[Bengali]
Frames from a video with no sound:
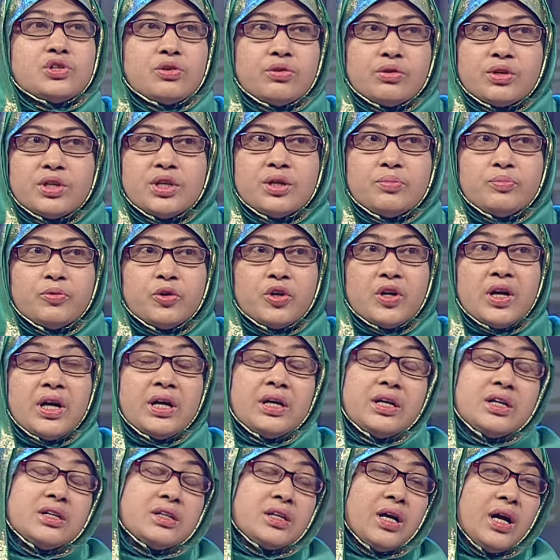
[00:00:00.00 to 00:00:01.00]
ছড়িয়ে পড়া
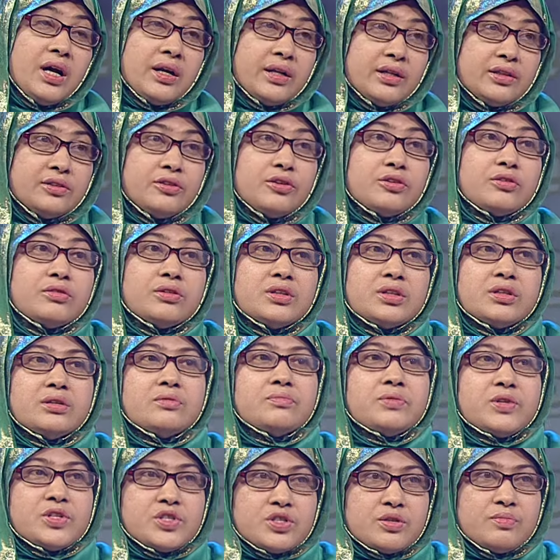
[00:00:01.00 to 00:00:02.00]
এটা আরেক ধরনের
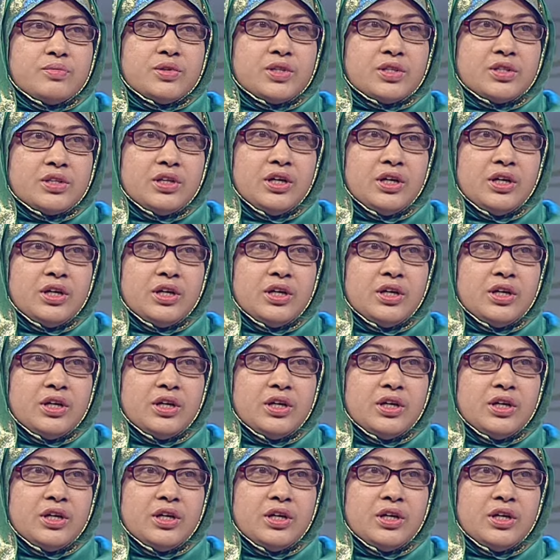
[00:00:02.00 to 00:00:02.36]
ইনভেস্টমেন্ট